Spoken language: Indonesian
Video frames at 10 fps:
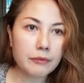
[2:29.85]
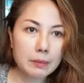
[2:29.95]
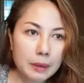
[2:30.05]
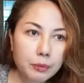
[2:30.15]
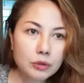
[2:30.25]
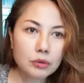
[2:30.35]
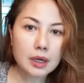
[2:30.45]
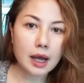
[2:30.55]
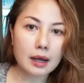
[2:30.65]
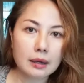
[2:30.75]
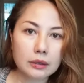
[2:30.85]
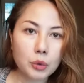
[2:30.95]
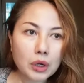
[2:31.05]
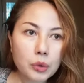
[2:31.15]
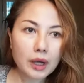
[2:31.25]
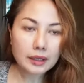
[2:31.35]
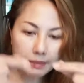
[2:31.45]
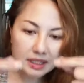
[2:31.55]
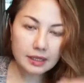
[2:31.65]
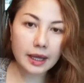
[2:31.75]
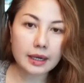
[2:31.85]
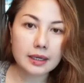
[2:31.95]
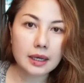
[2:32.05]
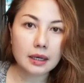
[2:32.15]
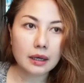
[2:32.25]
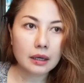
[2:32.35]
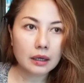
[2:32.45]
Bibi pun juga dua-duanya bersinergi